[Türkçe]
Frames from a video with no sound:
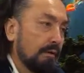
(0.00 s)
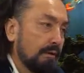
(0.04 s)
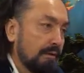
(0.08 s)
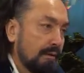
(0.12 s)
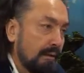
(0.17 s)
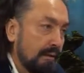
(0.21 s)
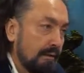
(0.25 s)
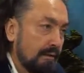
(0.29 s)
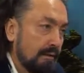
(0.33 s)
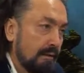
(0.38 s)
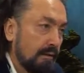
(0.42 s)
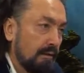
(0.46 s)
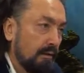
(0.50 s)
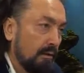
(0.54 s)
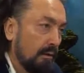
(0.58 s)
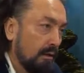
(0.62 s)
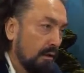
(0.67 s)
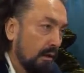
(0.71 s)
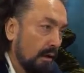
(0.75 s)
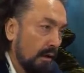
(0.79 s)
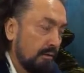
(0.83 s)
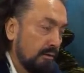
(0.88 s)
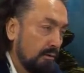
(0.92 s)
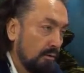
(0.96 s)
isterse
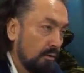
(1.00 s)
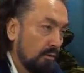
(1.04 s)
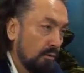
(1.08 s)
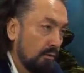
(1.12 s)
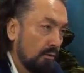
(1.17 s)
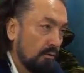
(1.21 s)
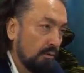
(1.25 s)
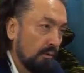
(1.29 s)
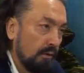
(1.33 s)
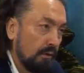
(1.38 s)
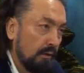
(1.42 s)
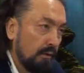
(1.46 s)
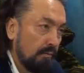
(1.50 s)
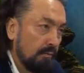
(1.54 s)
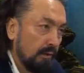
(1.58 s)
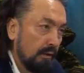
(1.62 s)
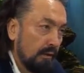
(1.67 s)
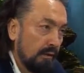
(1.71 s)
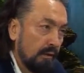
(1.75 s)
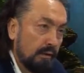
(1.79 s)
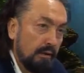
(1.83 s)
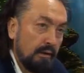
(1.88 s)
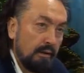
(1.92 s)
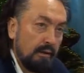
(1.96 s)
aksi yönde
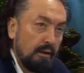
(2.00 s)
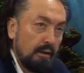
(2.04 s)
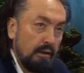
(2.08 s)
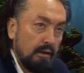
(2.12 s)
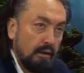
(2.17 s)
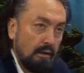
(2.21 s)
kullanabilirler.